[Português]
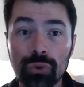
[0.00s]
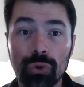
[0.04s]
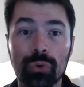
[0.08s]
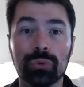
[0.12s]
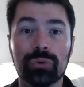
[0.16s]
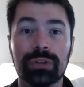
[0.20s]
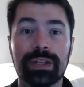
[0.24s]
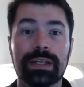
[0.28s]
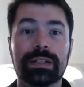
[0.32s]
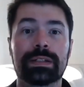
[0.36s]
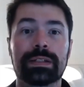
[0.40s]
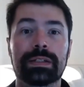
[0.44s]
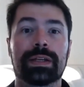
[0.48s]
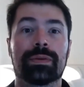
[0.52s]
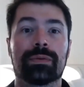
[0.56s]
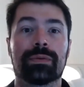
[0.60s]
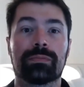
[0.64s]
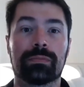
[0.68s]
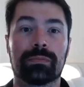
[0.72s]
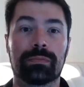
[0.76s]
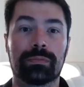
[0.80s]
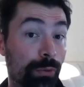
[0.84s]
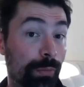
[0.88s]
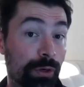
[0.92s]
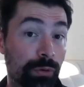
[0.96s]
o tendão,
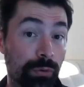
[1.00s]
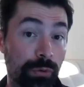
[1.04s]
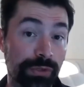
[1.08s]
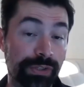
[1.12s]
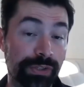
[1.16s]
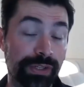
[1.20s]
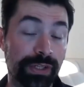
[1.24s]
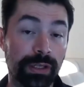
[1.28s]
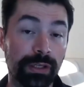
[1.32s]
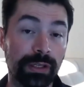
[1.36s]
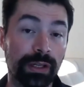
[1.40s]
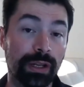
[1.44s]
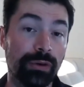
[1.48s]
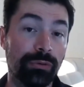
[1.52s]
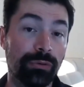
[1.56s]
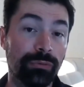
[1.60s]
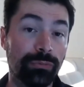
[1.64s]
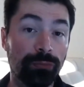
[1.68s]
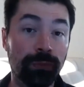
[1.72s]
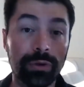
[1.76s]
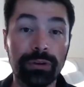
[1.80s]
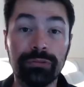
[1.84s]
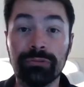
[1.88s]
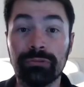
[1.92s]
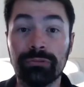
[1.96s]
uma coisa que não
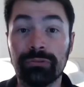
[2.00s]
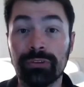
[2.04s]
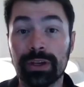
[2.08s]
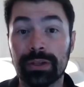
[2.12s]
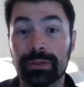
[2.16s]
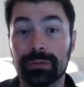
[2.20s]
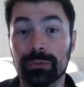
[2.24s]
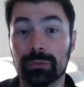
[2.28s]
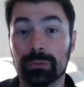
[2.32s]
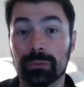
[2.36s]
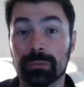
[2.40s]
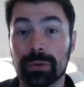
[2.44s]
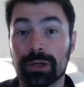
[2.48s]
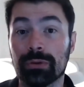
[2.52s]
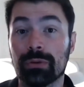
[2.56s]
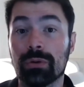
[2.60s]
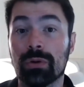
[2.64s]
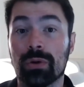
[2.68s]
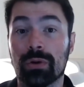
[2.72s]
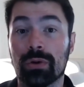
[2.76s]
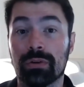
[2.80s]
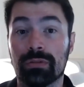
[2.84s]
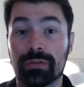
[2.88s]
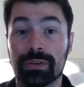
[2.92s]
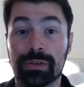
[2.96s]
foi feito no Mário
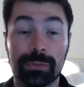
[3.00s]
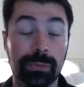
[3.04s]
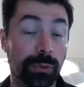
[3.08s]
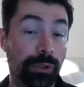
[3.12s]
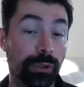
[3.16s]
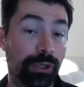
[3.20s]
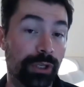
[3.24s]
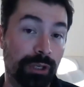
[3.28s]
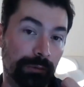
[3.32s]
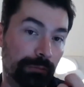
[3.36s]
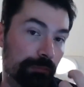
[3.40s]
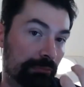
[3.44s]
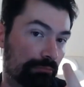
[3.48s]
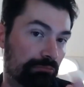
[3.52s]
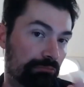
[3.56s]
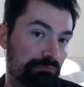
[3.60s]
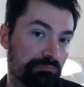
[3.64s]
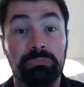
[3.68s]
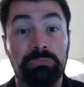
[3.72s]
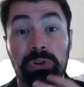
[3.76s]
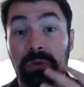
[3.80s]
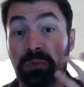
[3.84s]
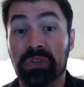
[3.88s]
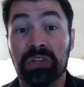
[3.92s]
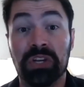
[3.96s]
Covas, porque
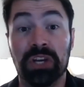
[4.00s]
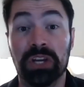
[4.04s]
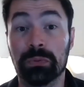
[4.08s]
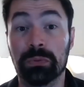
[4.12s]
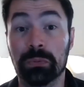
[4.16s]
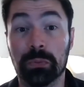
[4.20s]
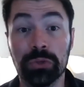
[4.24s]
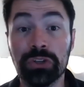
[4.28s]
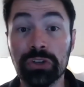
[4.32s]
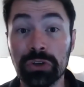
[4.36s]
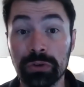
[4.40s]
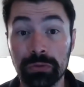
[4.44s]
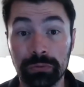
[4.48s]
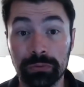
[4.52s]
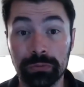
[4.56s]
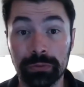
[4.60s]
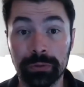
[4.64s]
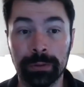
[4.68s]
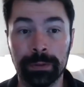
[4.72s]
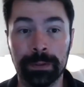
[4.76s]
não sei o motivo.